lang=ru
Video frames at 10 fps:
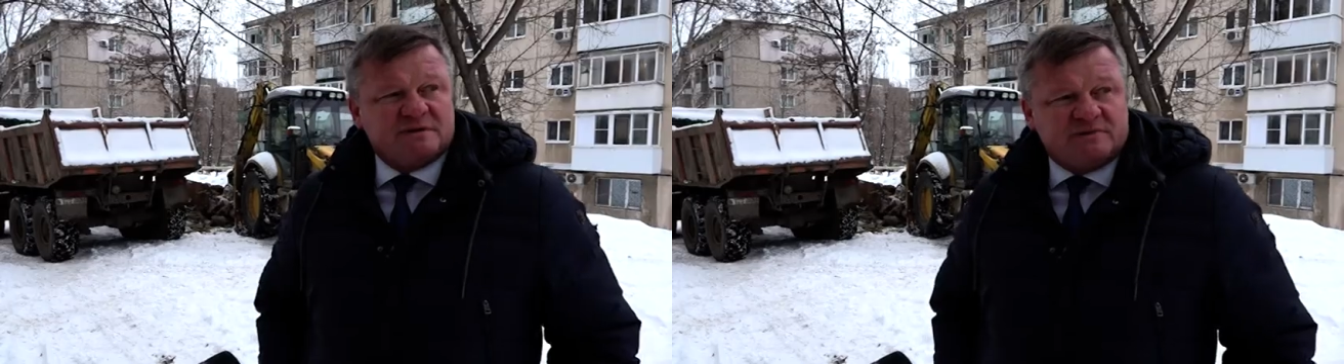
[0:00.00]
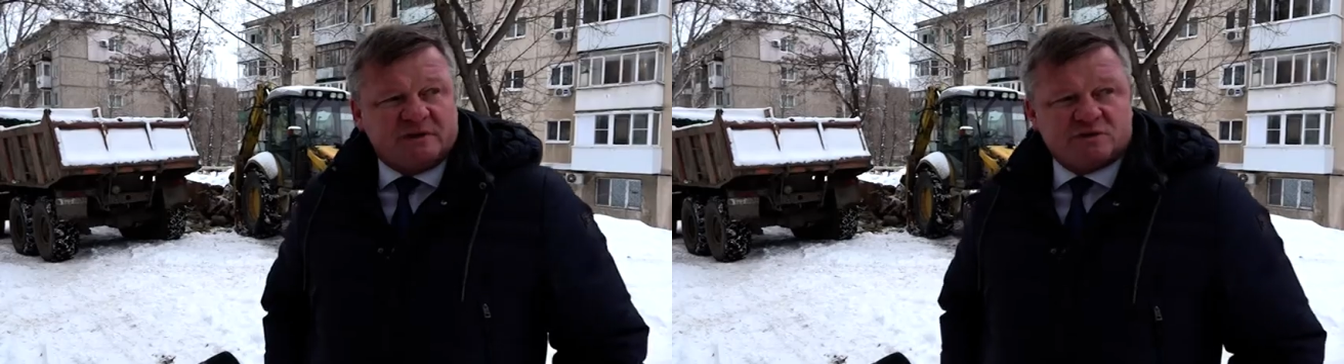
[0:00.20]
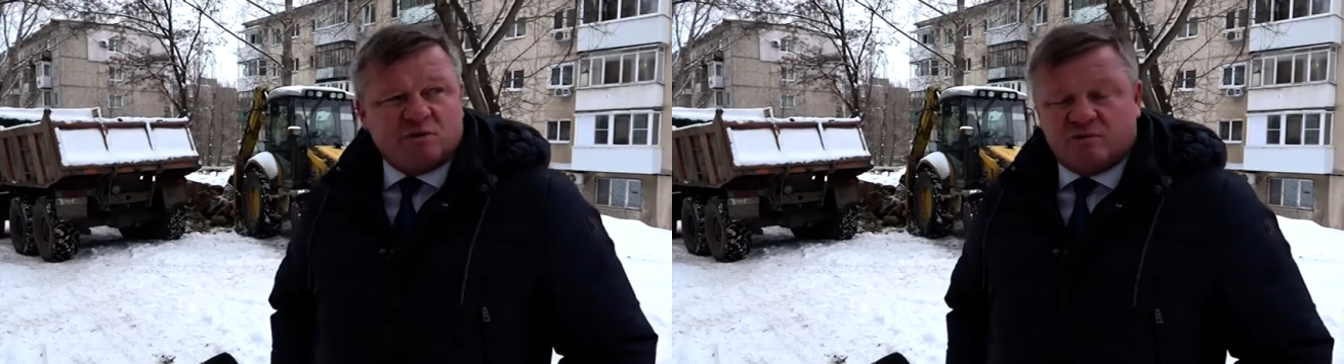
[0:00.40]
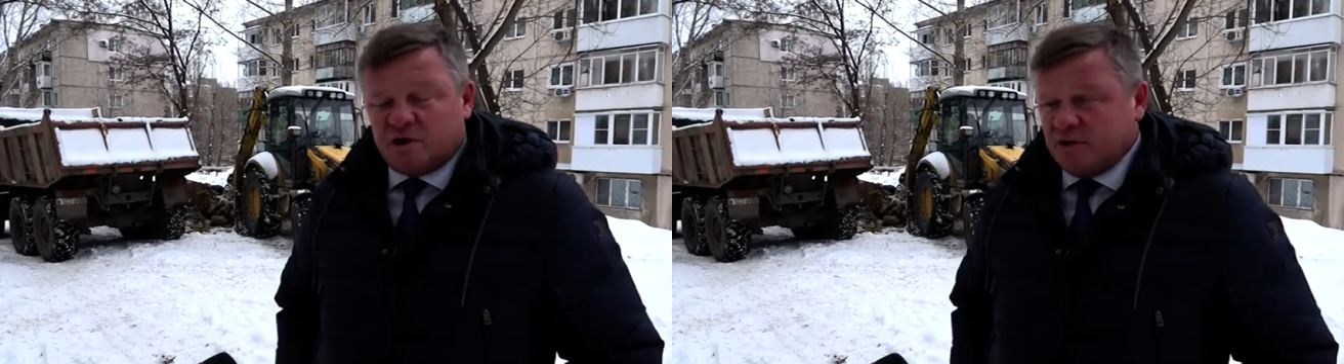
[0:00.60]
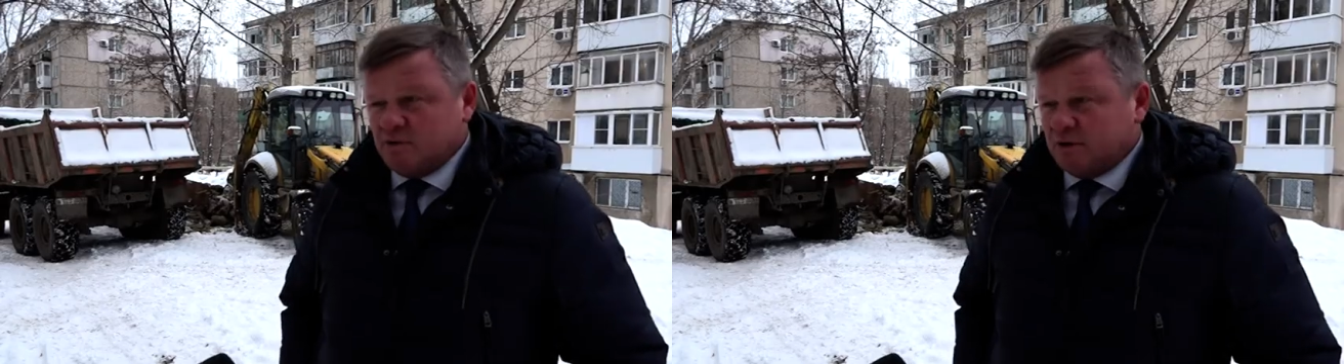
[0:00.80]
заводского жилого
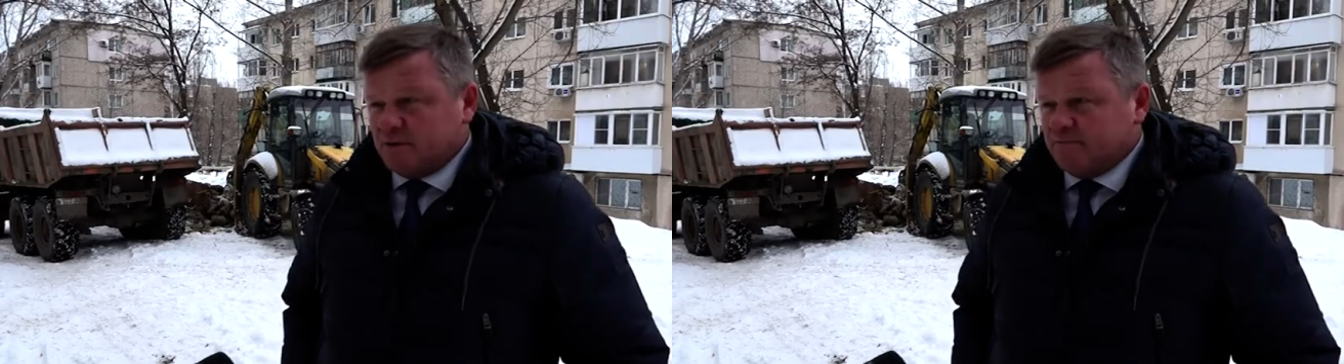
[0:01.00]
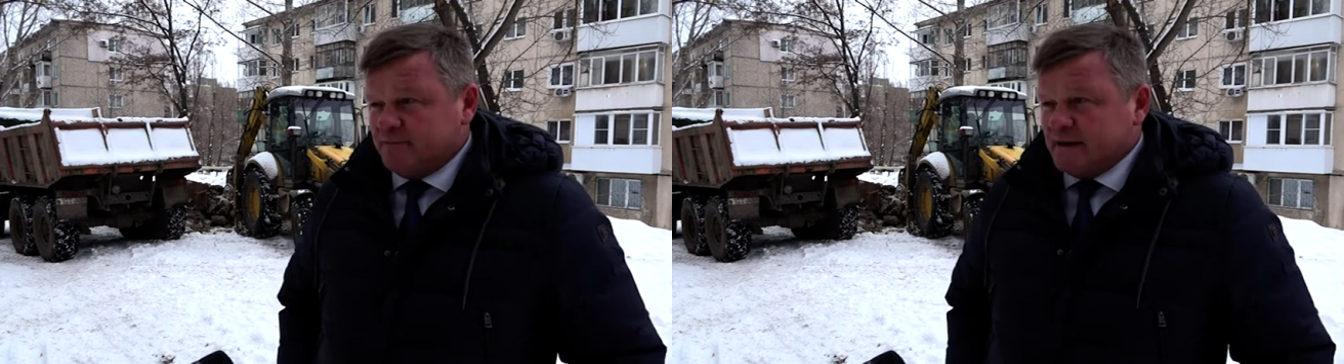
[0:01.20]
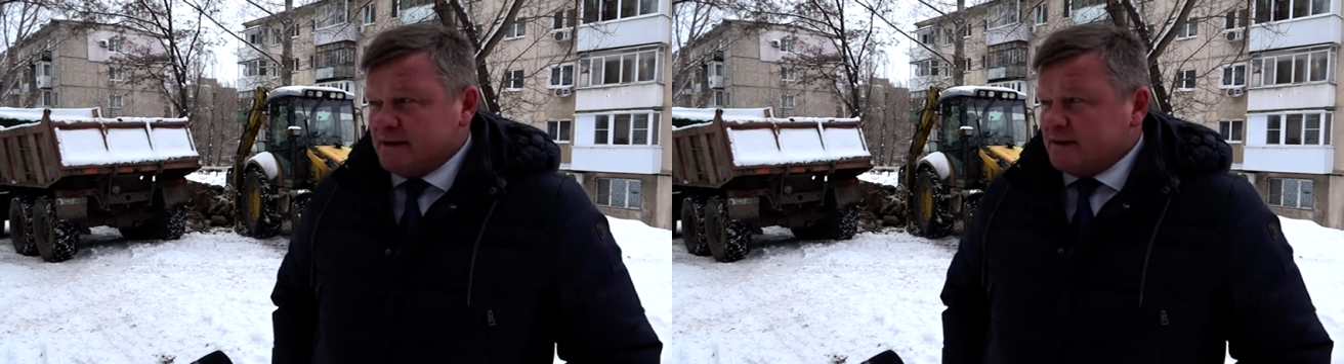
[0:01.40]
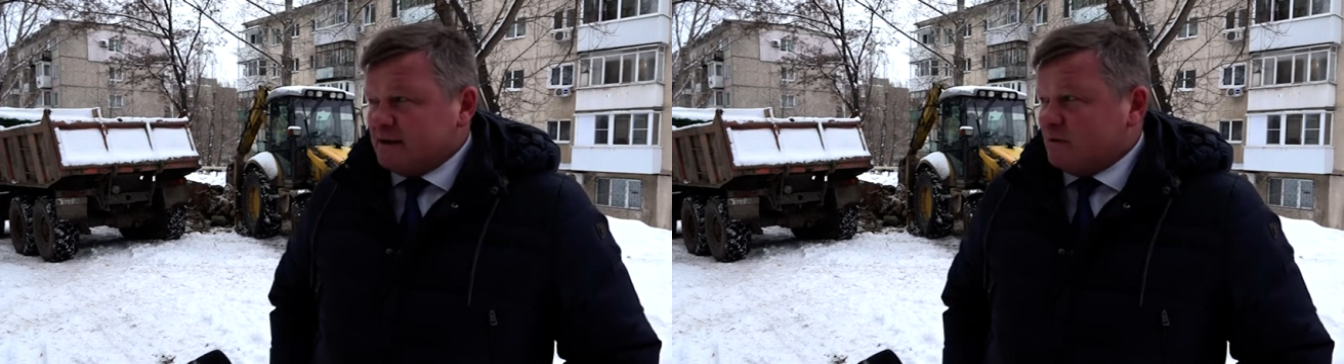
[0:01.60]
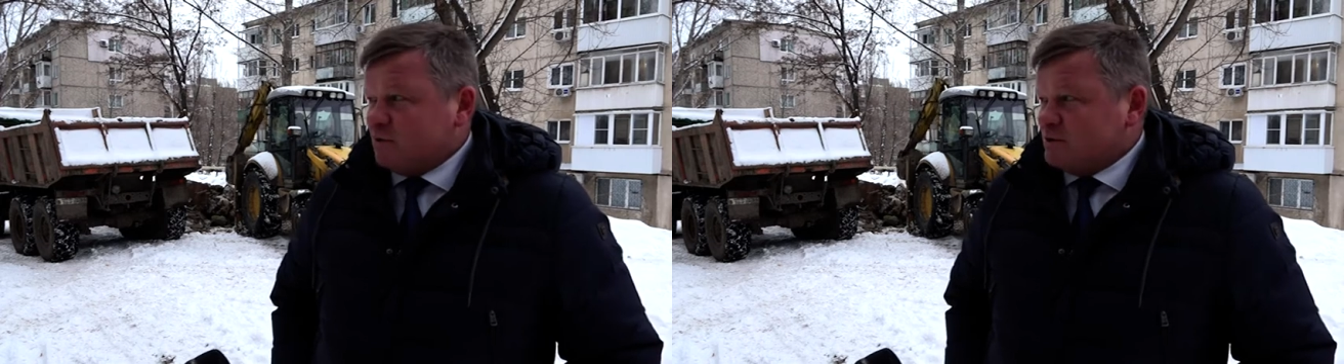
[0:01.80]
района
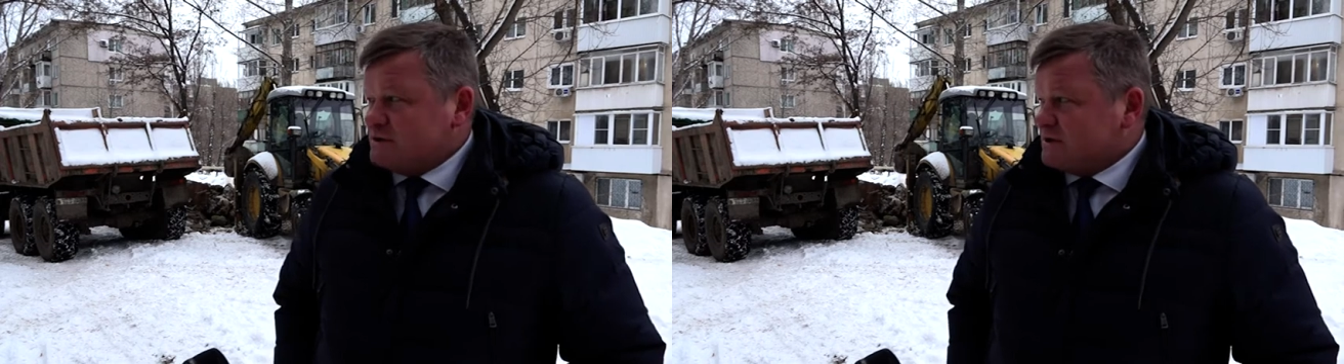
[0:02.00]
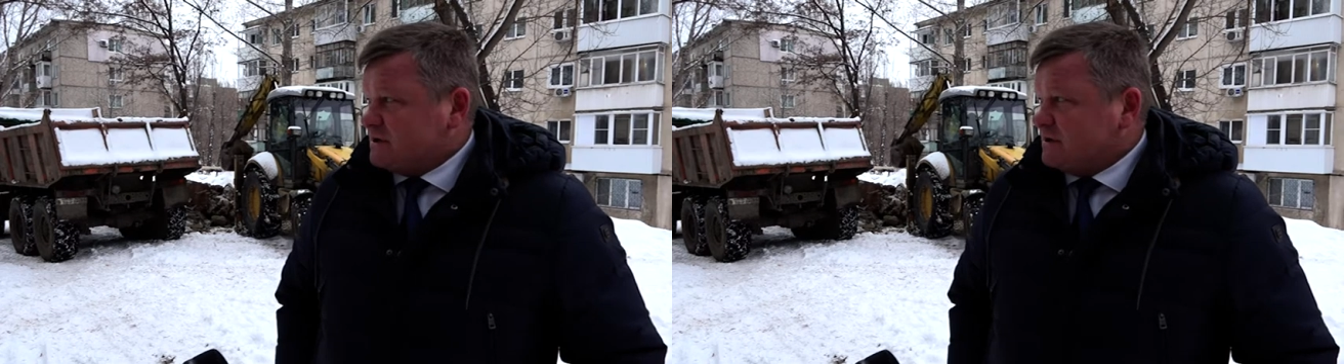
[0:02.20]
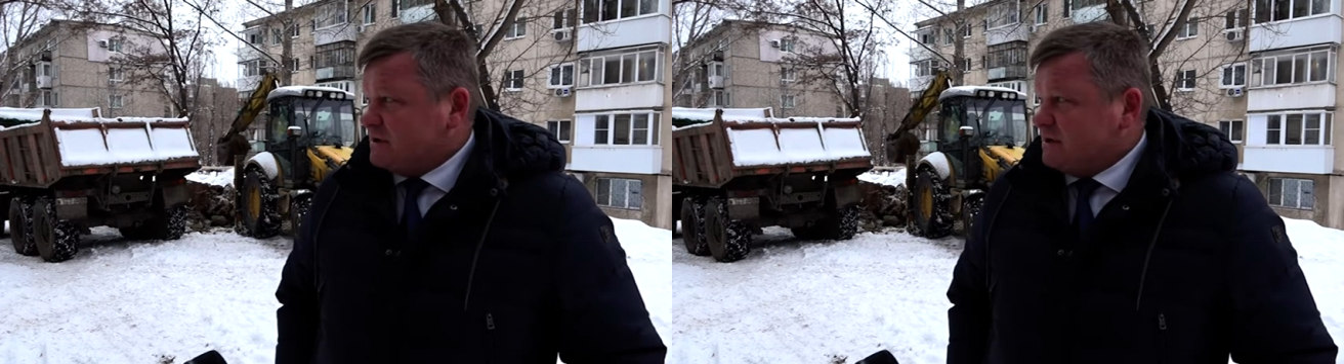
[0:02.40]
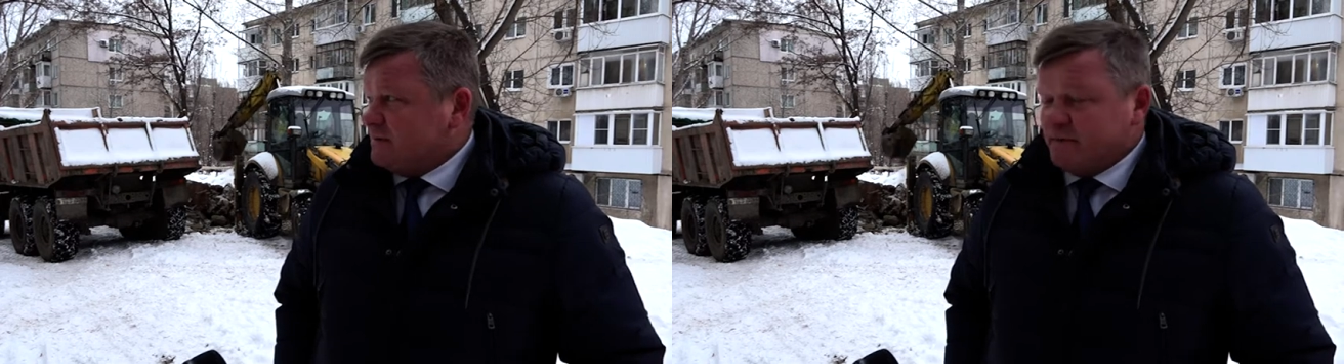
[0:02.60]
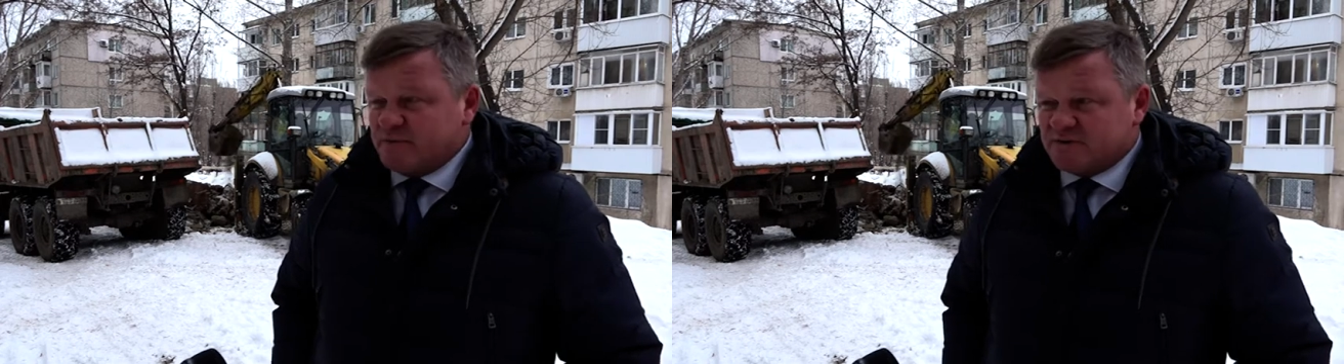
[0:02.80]
находится
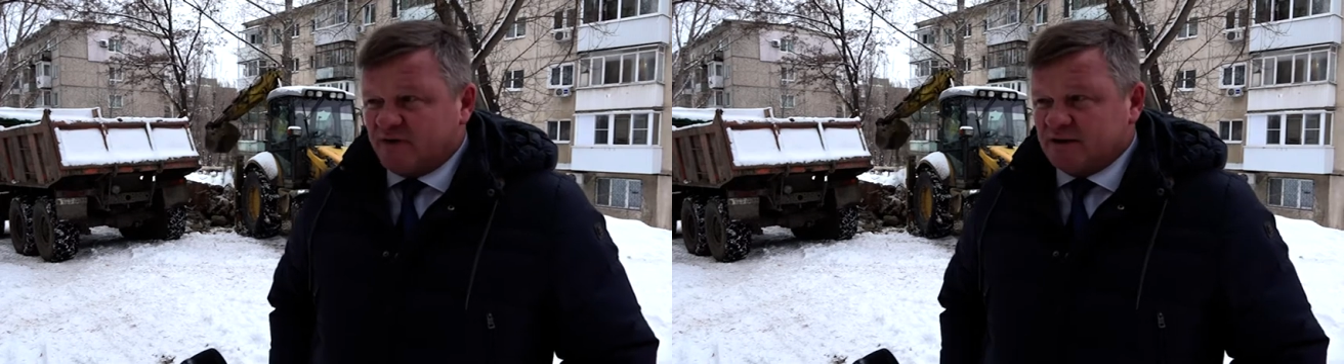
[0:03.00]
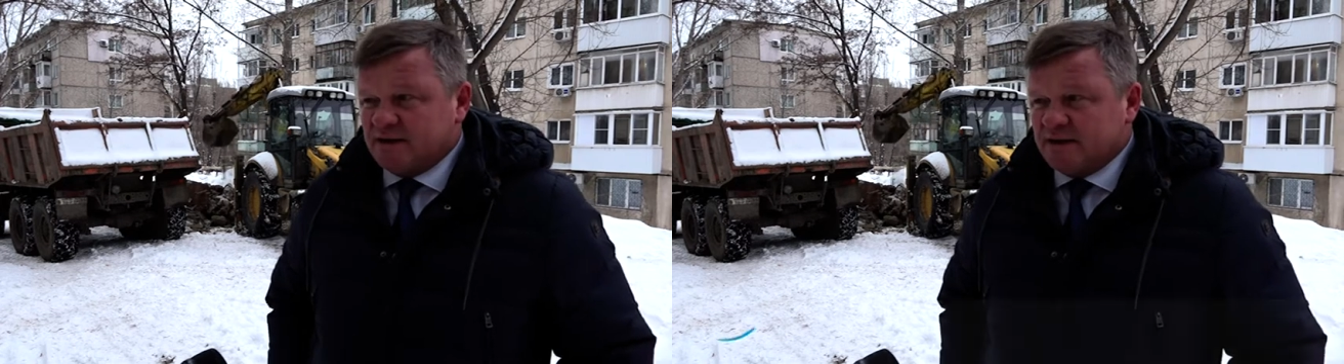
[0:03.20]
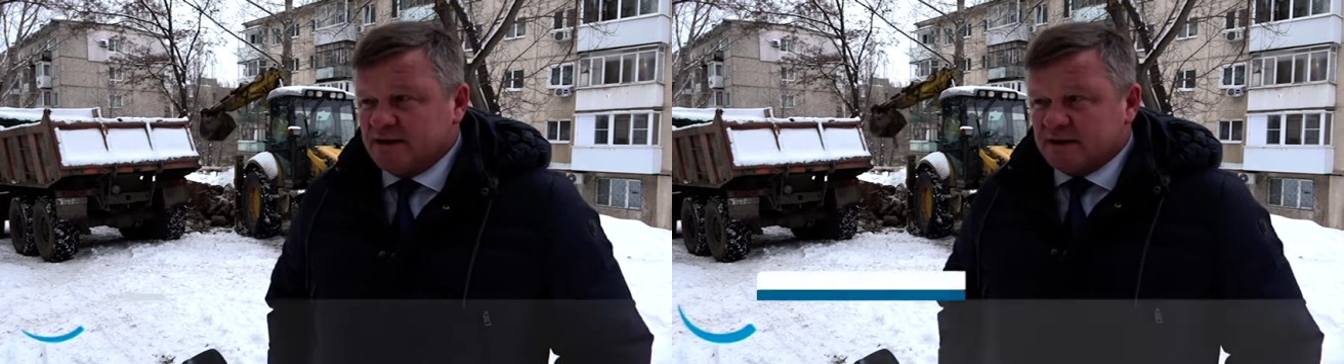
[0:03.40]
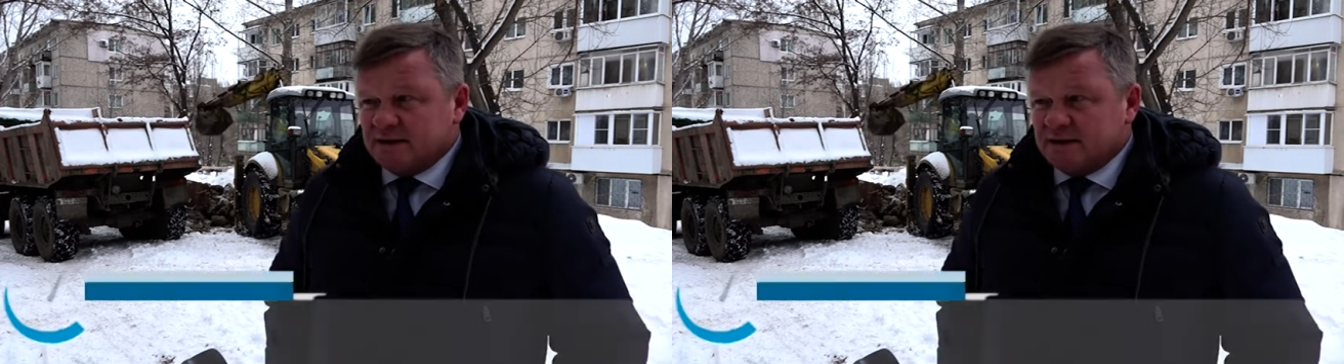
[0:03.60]
либо без воды,